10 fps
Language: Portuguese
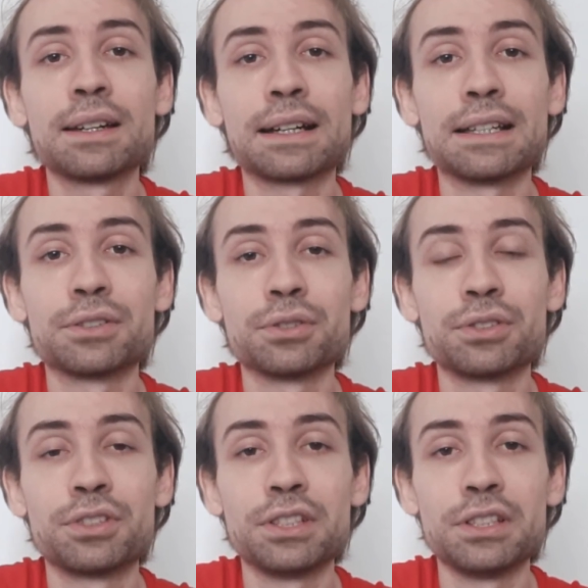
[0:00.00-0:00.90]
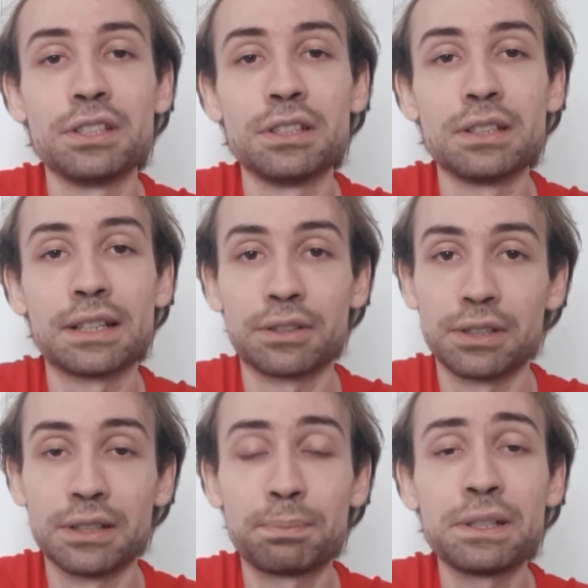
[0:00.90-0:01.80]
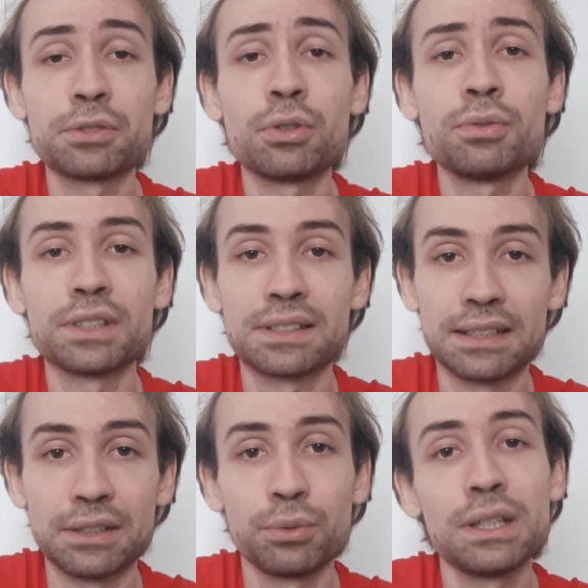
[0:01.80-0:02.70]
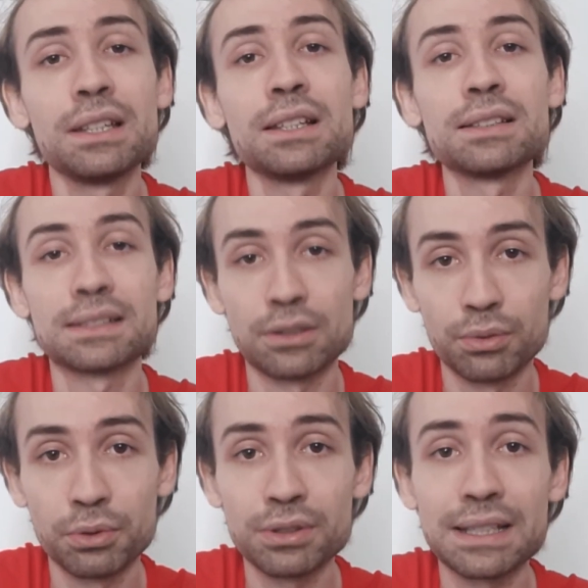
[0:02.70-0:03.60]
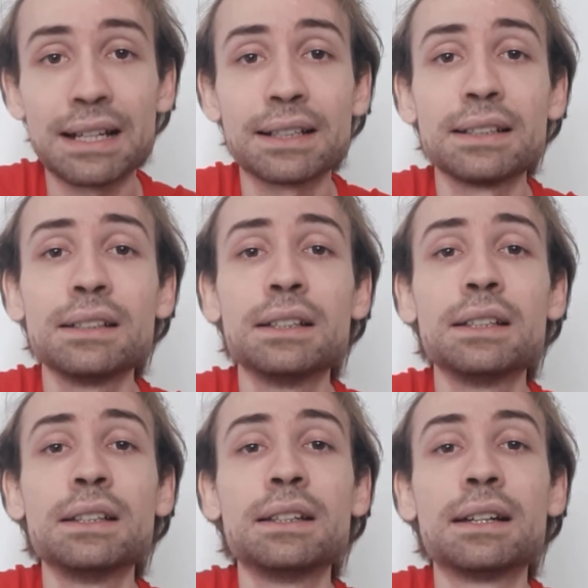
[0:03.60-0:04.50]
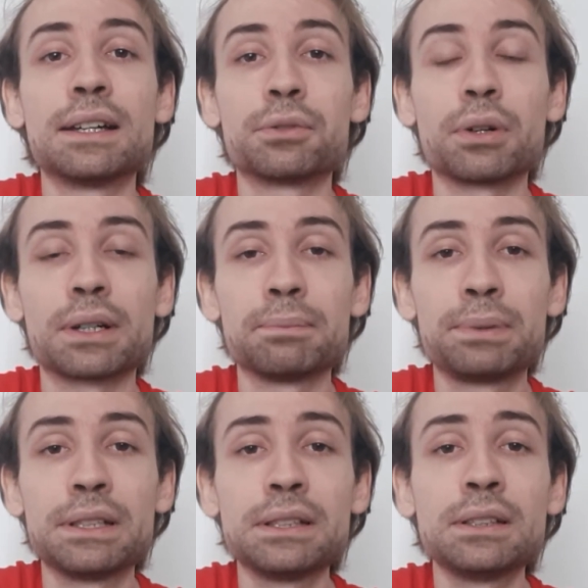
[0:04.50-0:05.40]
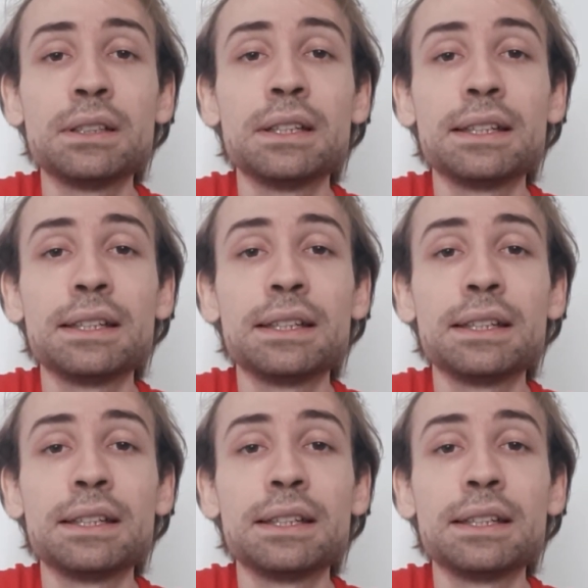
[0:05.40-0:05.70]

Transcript: Casos de Carolina Pliskova, Serena Williams, Naomi Osaka, atual campeã.